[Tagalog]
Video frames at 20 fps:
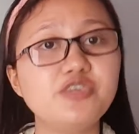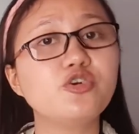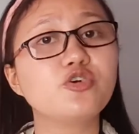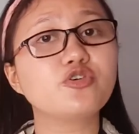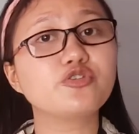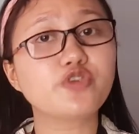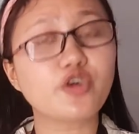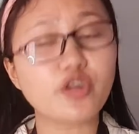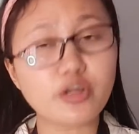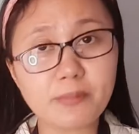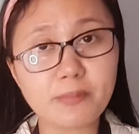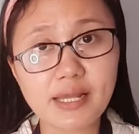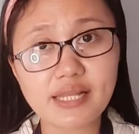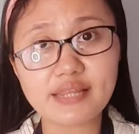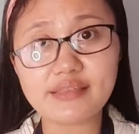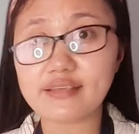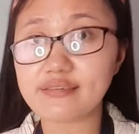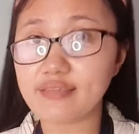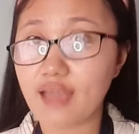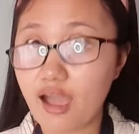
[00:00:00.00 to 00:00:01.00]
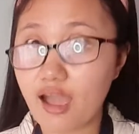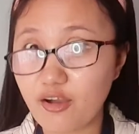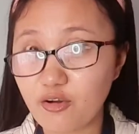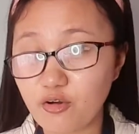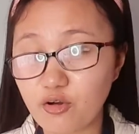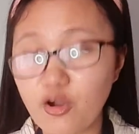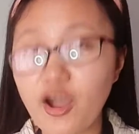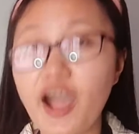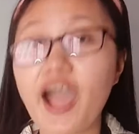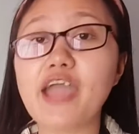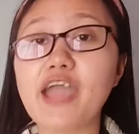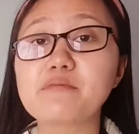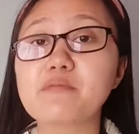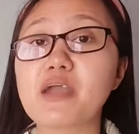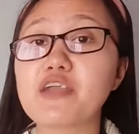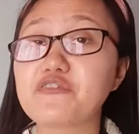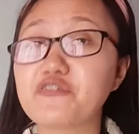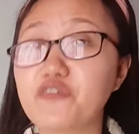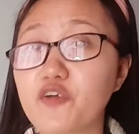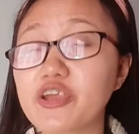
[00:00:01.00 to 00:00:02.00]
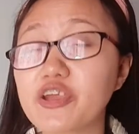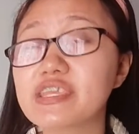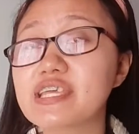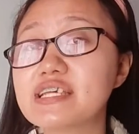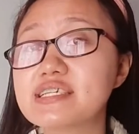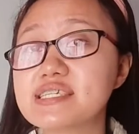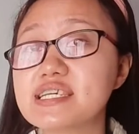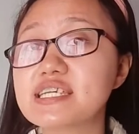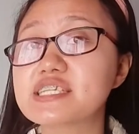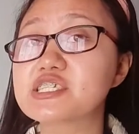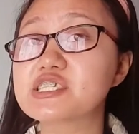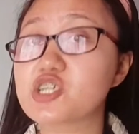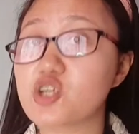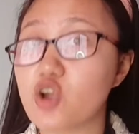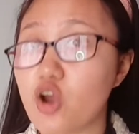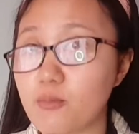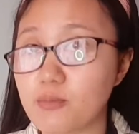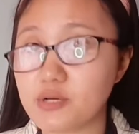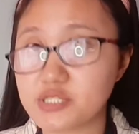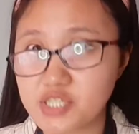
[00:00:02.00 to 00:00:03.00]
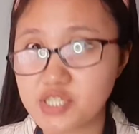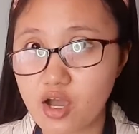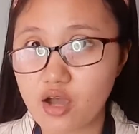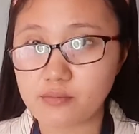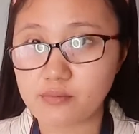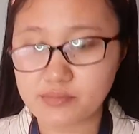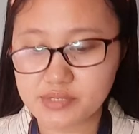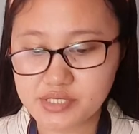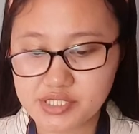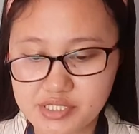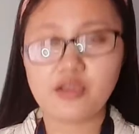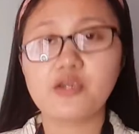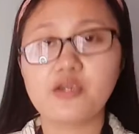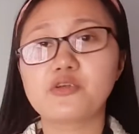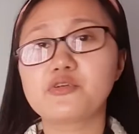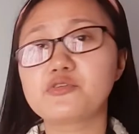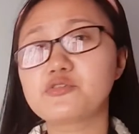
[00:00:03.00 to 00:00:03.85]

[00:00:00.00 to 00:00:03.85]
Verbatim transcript: yung normal na tao ay may 46 chromosomes.